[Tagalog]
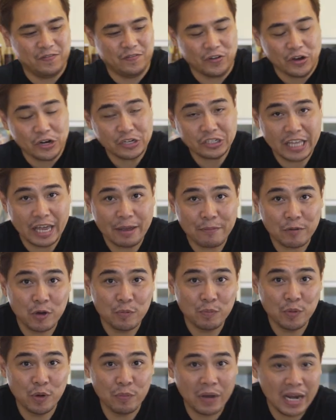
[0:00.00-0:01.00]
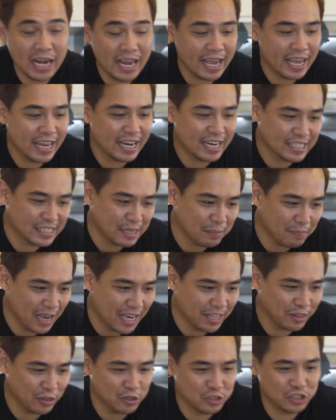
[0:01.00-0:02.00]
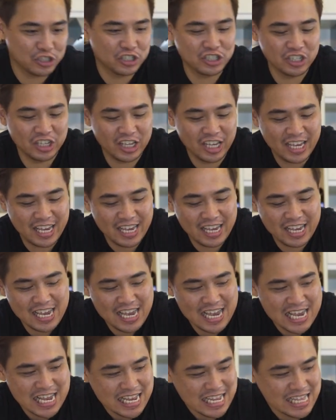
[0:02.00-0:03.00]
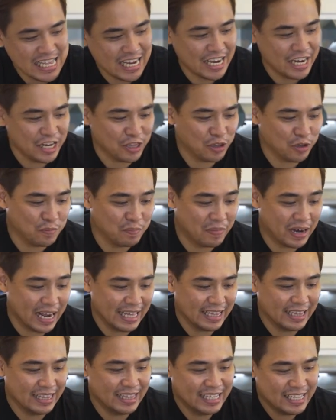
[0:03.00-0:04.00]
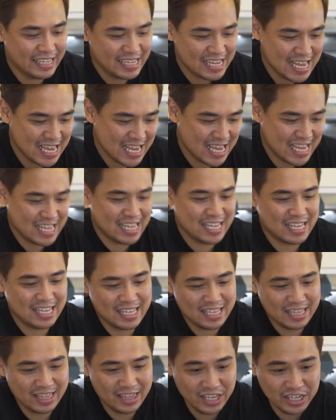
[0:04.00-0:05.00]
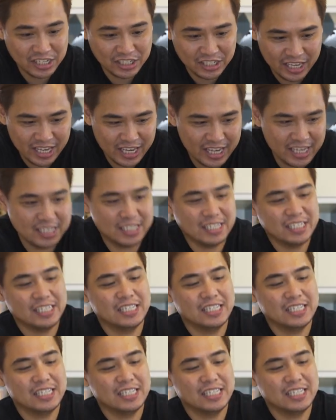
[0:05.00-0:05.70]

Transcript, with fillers: First time kong bumili ng sapatos na ganitong brand. This is